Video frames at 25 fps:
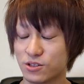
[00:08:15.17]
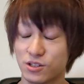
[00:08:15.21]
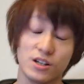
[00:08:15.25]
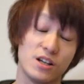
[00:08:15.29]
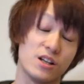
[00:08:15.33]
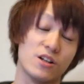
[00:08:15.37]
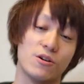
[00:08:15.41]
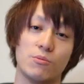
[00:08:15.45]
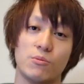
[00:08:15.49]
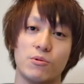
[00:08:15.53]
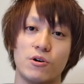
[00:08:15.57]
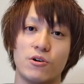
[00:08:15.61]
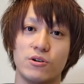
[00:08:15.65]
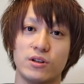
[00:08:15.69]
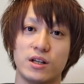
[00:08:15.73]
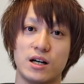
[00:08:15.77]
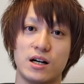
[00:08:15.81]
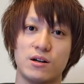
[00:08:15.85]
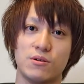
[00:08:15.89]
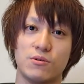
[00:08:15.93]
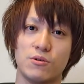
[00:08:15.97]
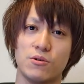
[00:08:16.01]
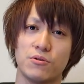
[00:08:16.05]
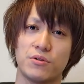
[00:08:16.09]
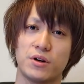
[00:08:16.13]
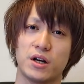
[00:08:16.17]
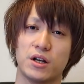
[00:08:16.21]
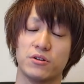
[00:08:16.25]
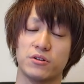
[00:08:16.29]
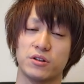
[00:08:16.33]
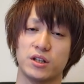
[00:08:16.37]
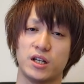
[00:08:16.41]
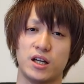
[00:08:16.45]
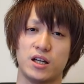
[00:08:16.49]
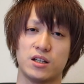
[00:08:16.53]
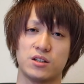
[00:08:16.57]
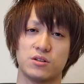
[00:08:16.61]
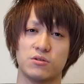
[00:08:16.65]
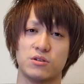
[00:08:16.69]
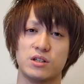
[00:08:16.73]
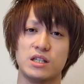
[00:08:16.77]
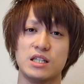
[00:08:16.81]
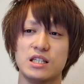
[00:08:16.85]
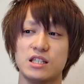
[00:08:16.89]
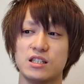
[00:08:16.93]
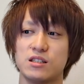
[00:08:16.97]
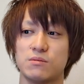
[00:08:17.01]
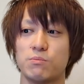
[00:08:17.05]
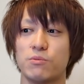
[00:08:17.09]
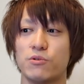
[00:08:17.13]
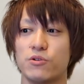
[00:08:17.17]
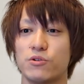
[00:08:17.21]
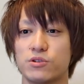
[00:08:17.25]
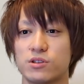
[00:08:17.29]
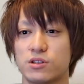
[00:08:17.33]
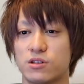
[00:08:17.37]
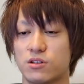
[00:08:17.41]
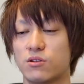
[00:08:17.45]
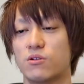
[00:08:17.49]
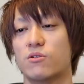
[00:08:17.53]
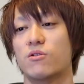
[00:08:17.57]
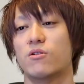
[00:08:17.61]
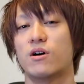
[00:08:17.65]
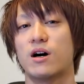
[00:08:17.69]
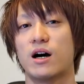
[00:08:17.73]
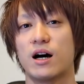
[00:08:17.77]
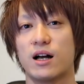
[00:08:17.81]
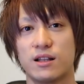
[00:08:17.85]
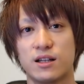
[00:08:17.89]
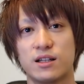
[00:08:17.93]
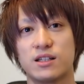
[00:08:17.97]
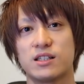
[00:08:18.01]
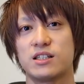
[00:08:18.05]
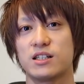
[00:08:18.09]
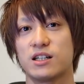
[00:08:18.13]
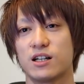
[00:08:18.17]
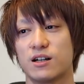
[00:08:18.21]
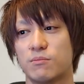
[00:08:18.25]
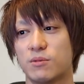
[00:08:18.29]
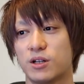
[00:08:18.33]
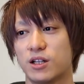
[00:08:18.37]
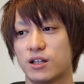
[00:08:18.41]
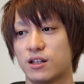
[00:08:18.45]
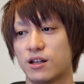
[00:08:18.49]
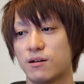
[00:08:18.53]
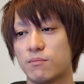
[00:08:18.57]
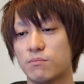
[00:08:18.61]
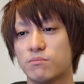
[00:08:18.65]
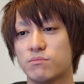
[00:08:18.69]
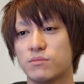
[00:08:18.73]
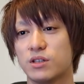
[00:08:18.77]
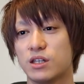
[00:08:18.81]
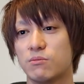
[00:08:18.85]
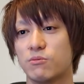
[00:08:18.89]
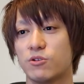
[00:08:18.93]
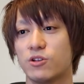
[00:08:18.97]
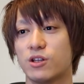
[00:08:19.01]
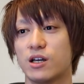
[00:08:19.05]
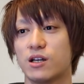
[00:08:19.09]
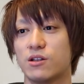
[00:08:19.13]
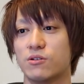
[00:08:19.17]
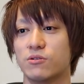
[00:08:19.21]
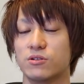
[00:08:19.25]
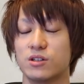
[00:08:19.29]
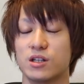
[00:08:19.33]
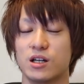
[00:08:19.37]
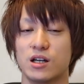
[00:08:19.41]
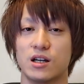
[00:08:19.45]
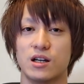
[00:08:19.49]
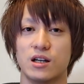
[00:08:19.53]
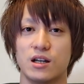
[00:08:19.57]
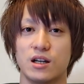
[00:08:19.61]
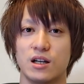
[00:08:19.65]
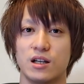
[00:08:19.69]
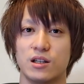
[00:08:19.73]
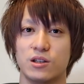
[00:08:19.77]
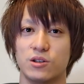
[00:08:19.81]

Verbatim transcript: 次のモーダンオーフェアのね、その e スポーツの話がまだ何にもないので、